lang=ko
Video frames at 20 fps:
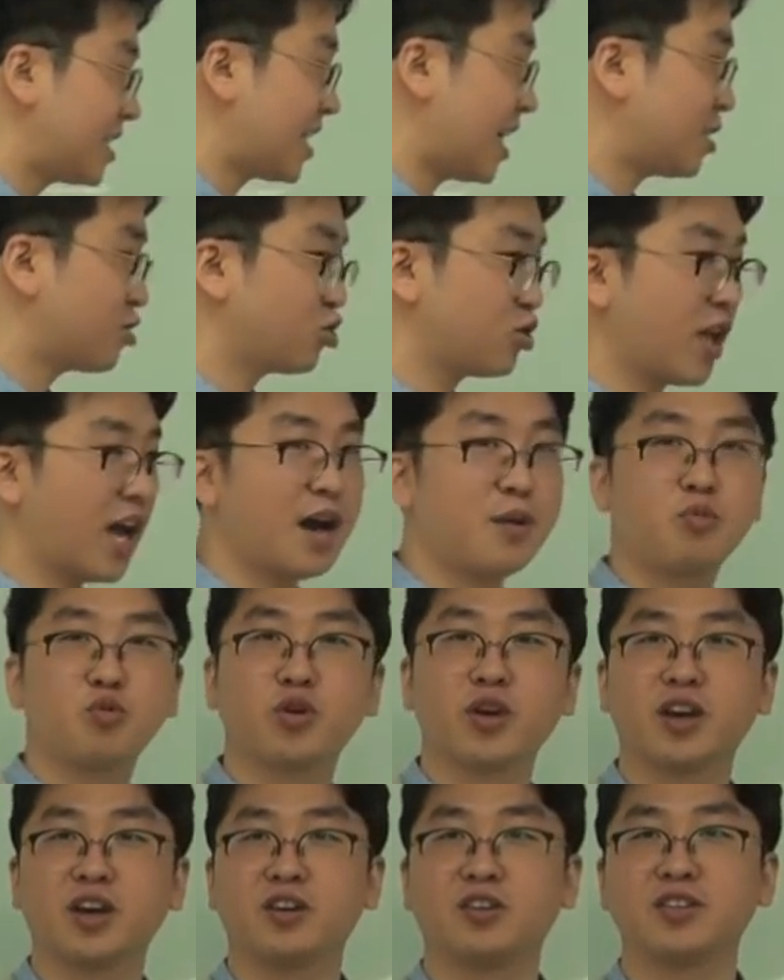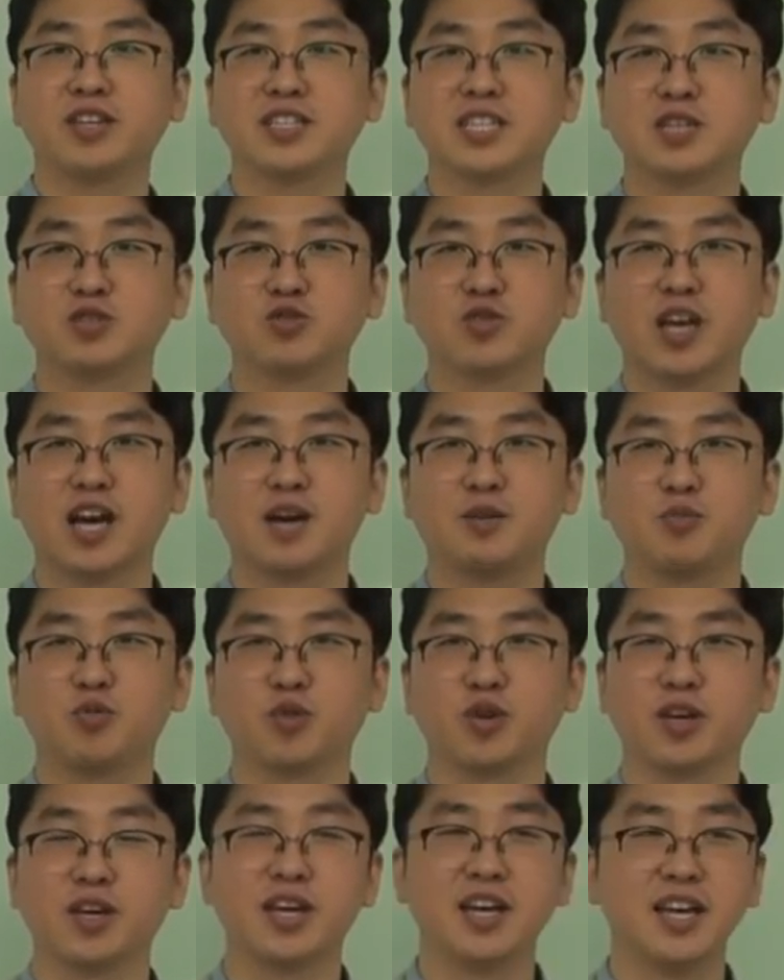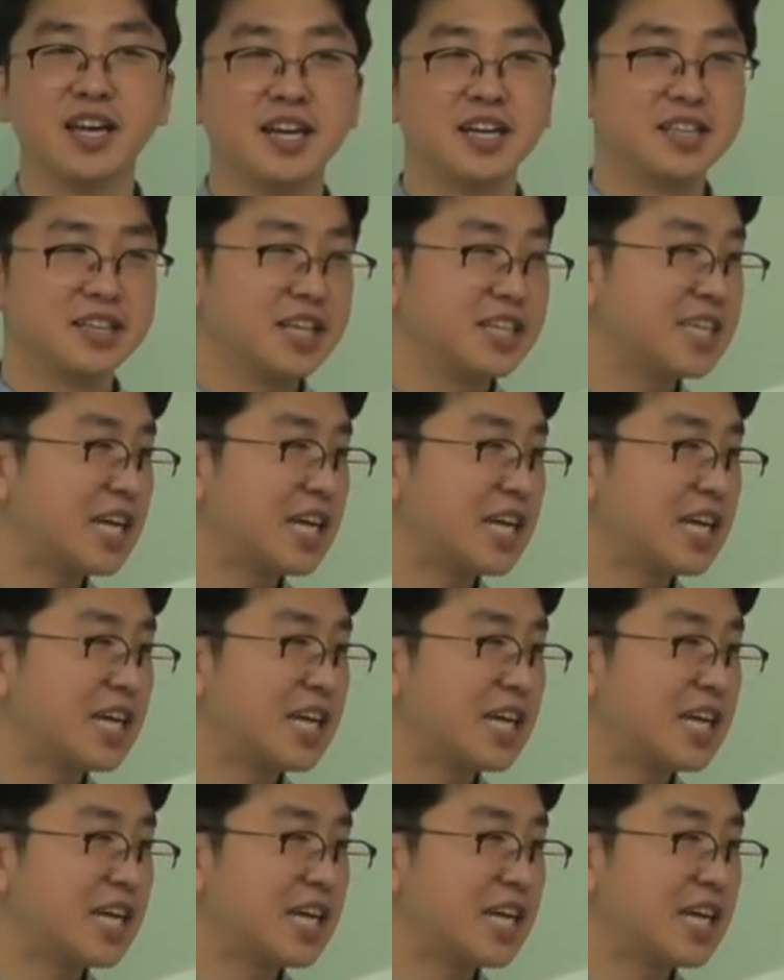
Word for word: 사주 내가 보기예요. 내 사주 내가 보기. 내